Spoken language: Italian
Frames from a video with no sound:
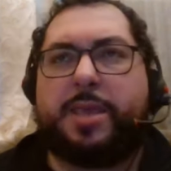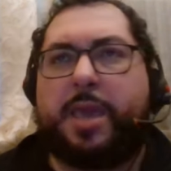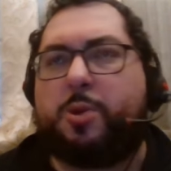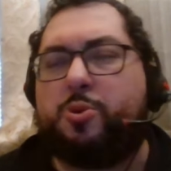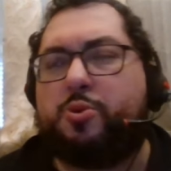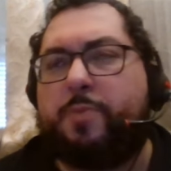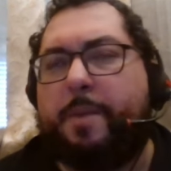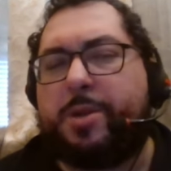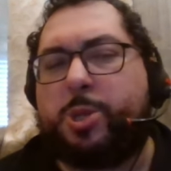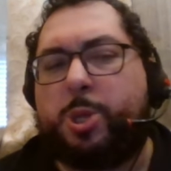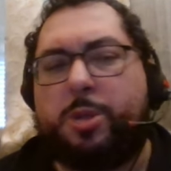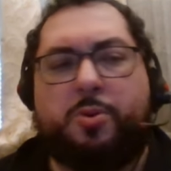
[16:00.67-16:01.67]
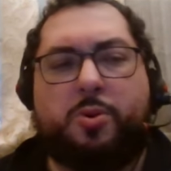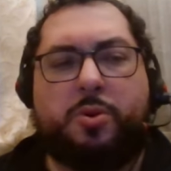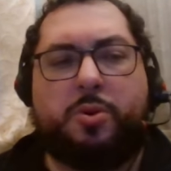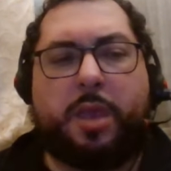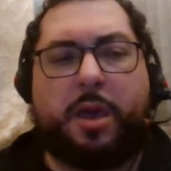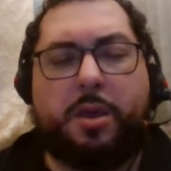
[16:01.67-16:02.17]
ecco
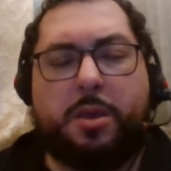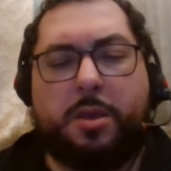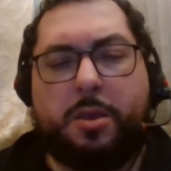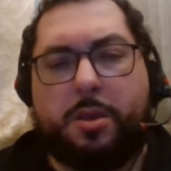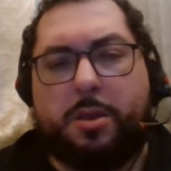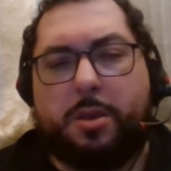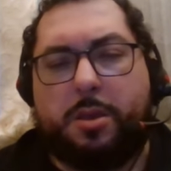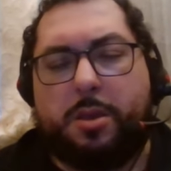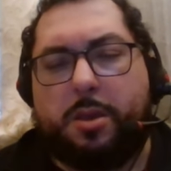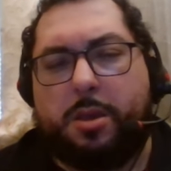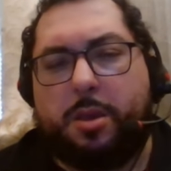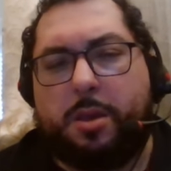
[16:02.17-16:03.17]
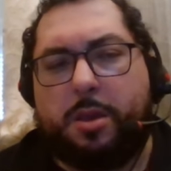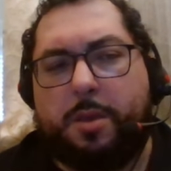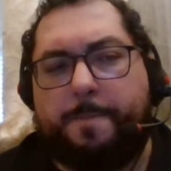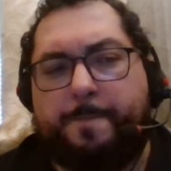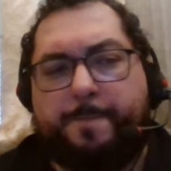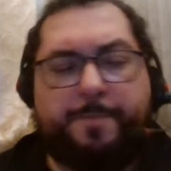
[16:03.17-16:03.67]
Roma-Barcellona,
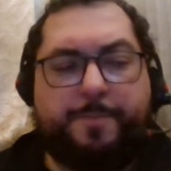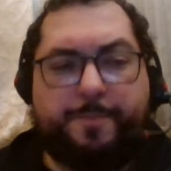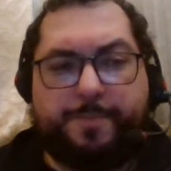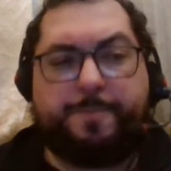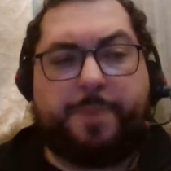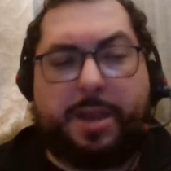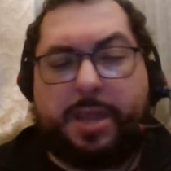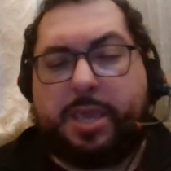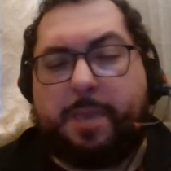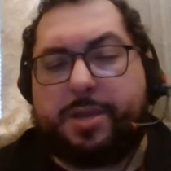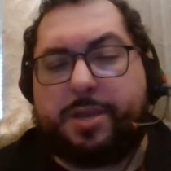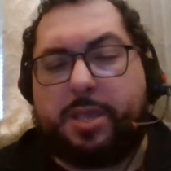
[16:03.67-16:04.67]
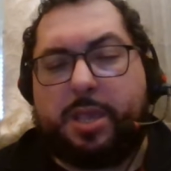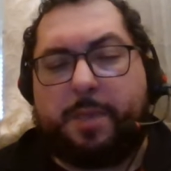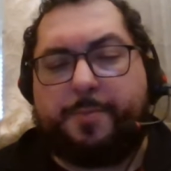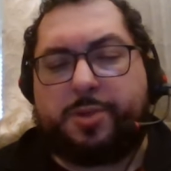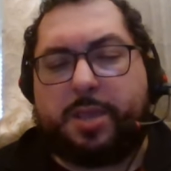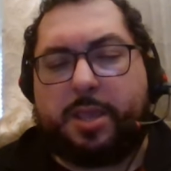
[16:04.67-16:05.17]
eh, parecchie partite a
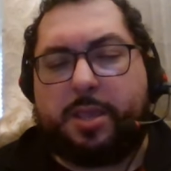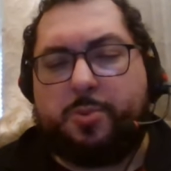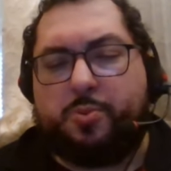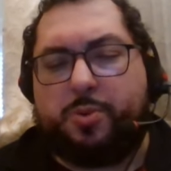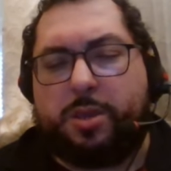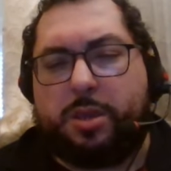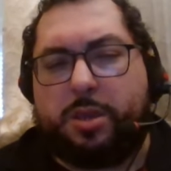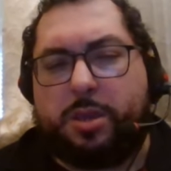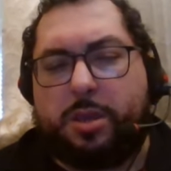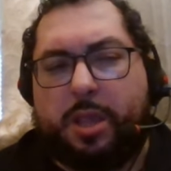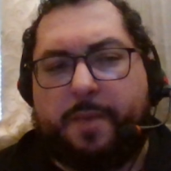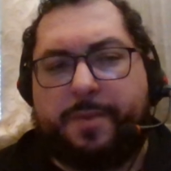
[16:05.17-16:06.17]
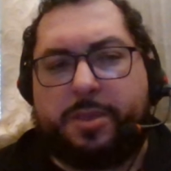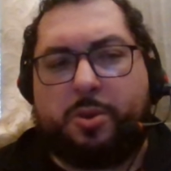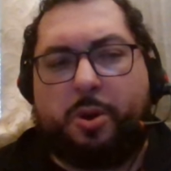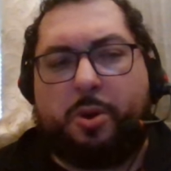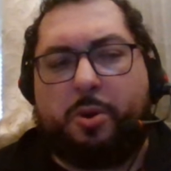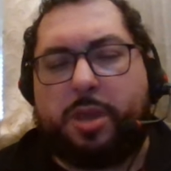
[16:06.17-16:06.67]
portare lui alla
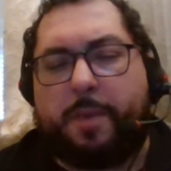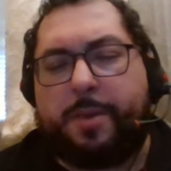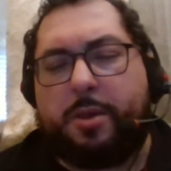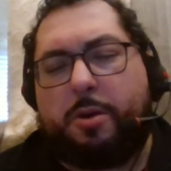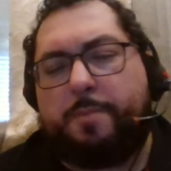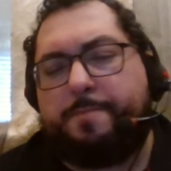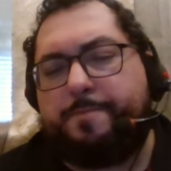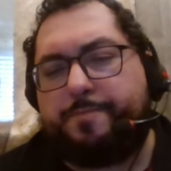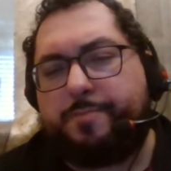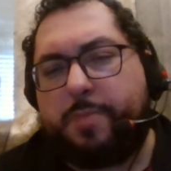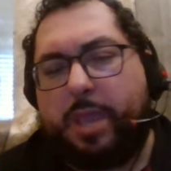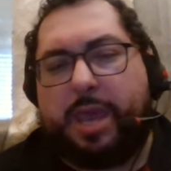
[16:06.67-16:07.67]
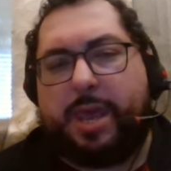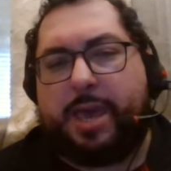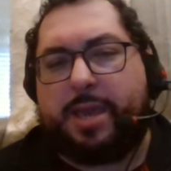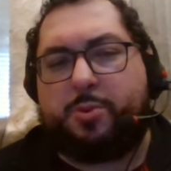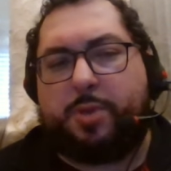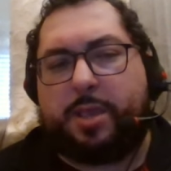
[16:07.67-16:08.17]
vittoria, però era
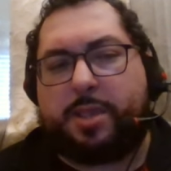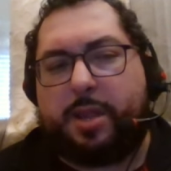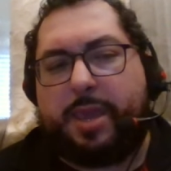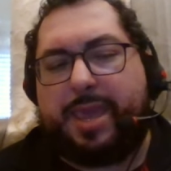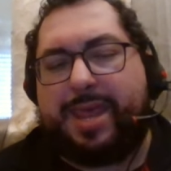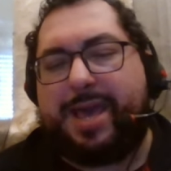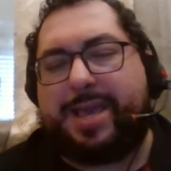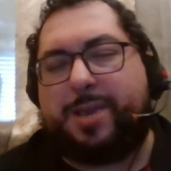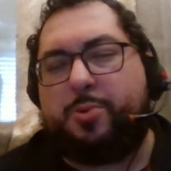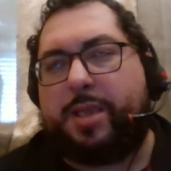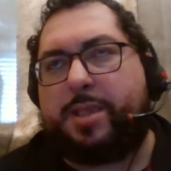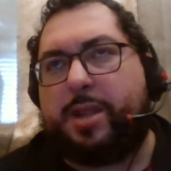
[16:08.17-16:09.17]
anche, vorrei, era anche, un'altra,